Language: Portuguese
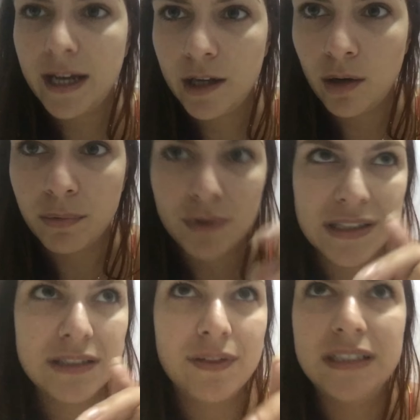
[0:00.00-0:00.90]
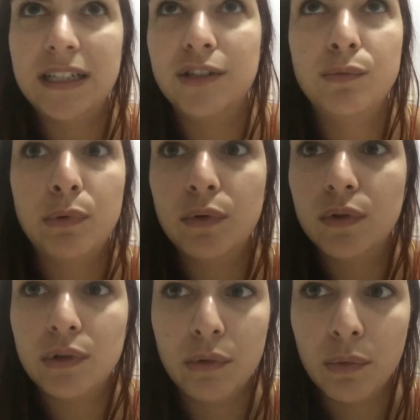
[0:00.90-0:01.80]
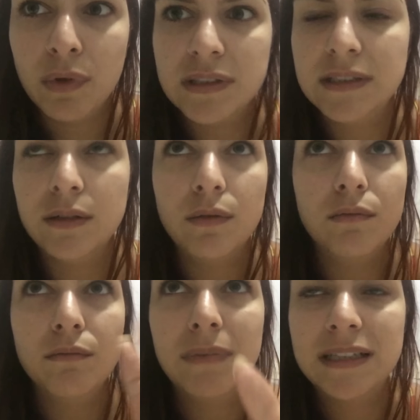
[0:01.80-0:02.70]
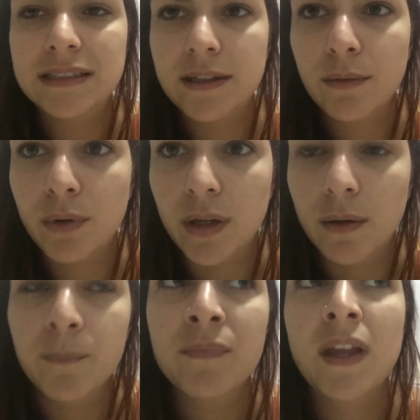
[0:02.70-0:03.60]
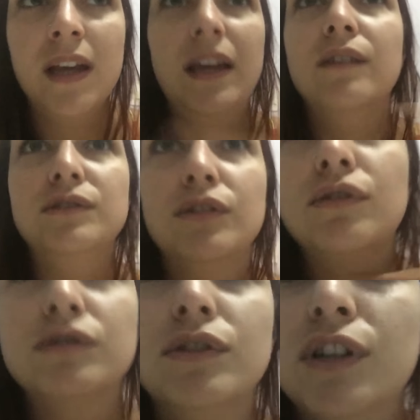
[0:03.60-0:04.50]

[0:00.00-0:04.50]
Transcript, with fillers: é aeróbico. Dessa vez era, tipo, duas e um mais tranquilo. E aí os outros